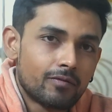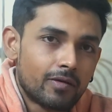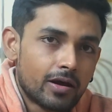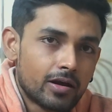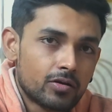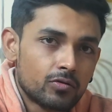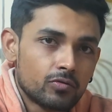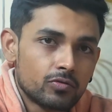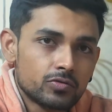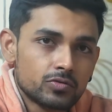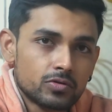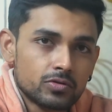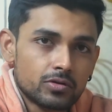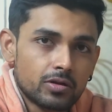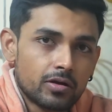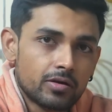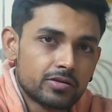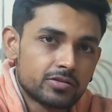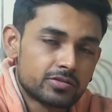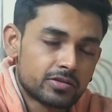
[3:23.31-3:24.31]
फैट लूज़
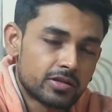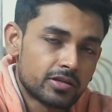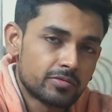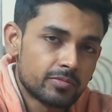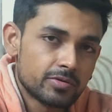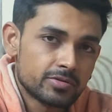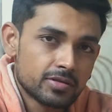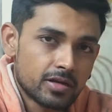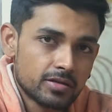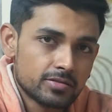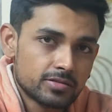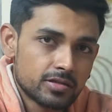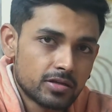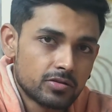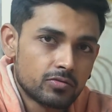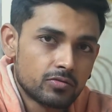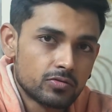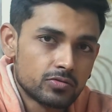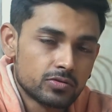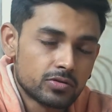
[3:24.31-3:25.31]
होता है स्ट्रेंथ भी साथ
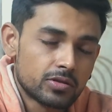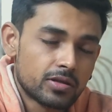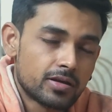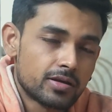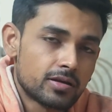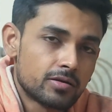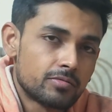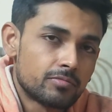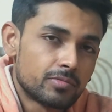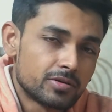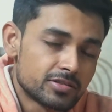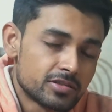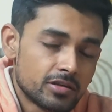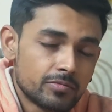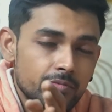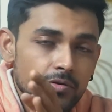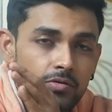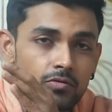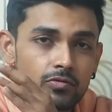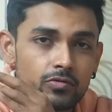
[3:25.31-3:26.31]
साथ लूज़ होता है
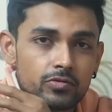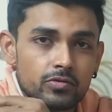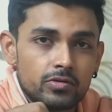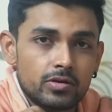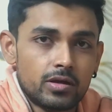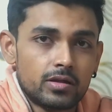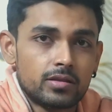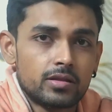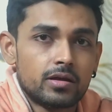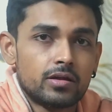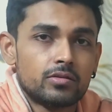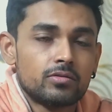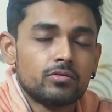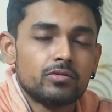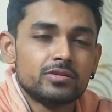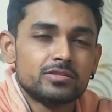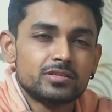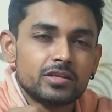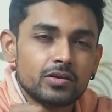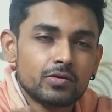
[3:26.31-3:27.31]
मसल भी लूज़ हो जाता है
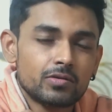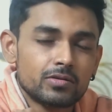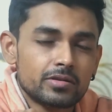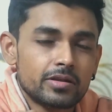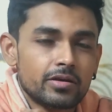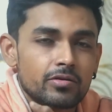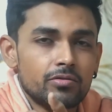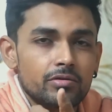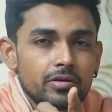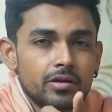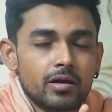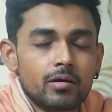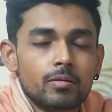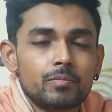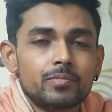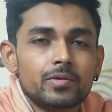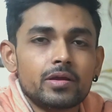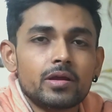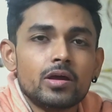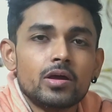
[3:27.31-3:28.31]
तो इसलिए होता है क्योंकि
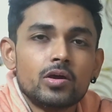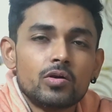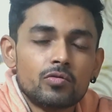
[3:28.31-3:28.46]
आपने